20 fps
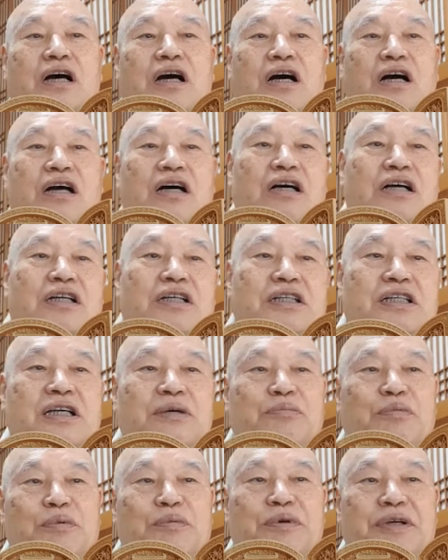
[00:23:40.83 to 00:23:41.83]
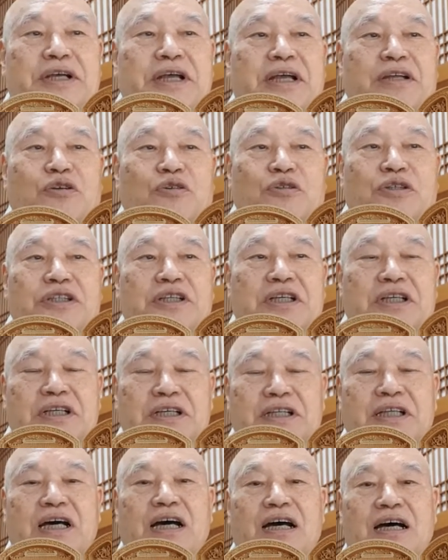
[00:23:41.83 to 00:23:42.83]
어, 일체법이
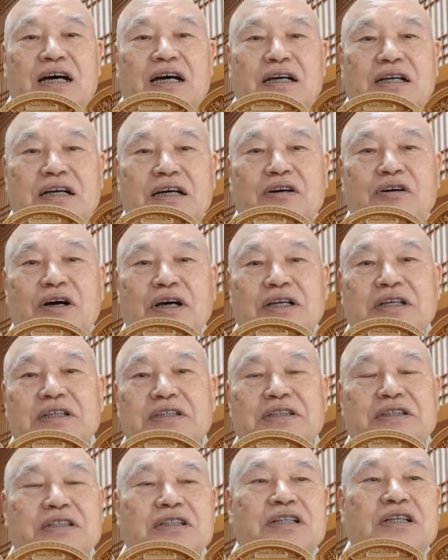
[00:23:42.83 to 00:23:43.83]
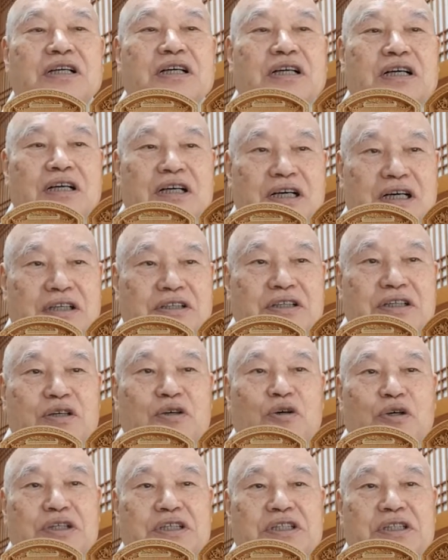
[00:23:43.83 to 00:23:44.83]
개종연기다라고 하는 것을 어,
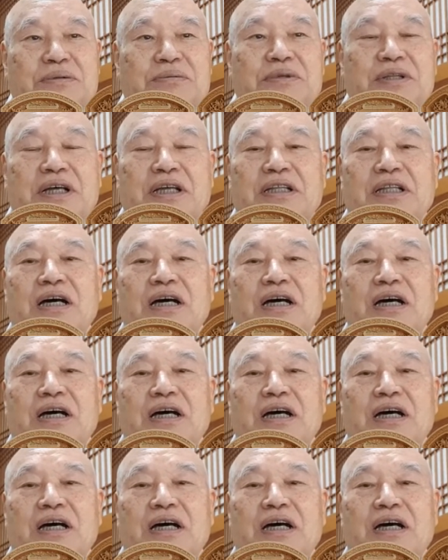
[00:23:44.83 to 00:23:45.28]
들고 있습니다.